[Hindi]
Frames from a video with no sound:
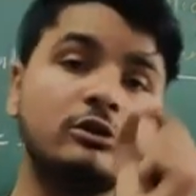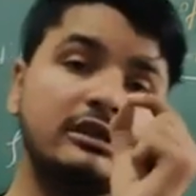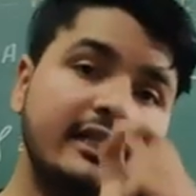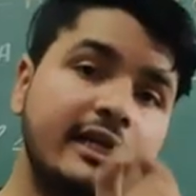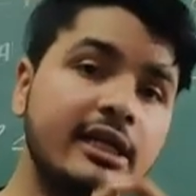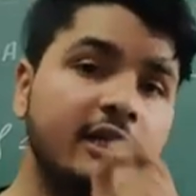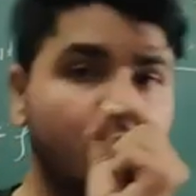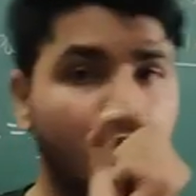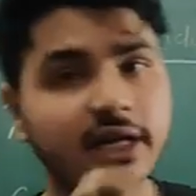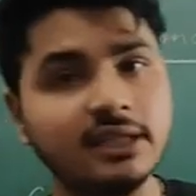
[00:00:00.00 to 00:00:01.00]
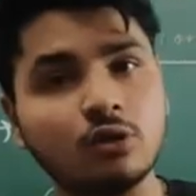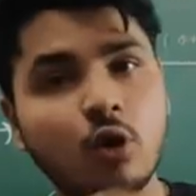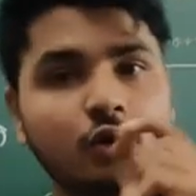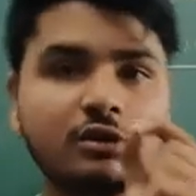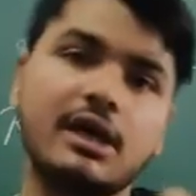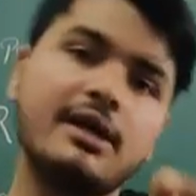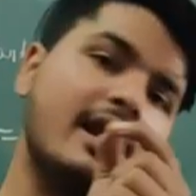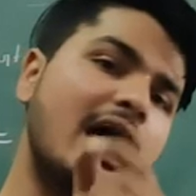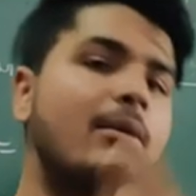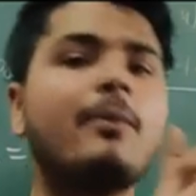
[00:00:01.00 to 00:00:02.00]
उसके यूनिट्स और उसका
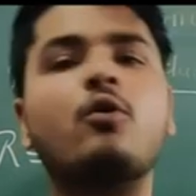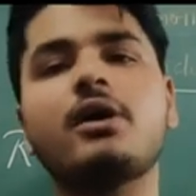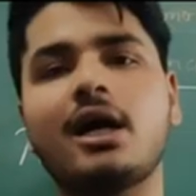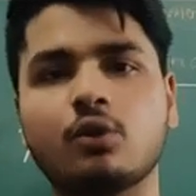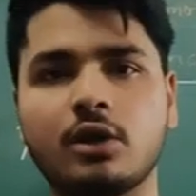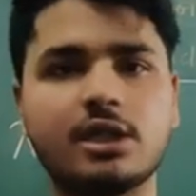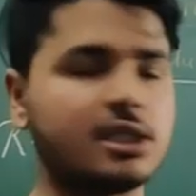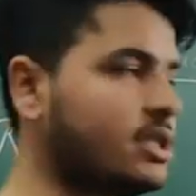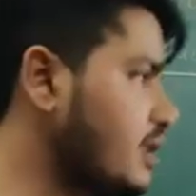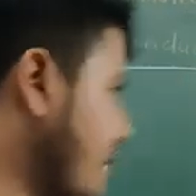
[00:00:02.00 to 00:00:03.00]
नाम आपको याद होना चाहिए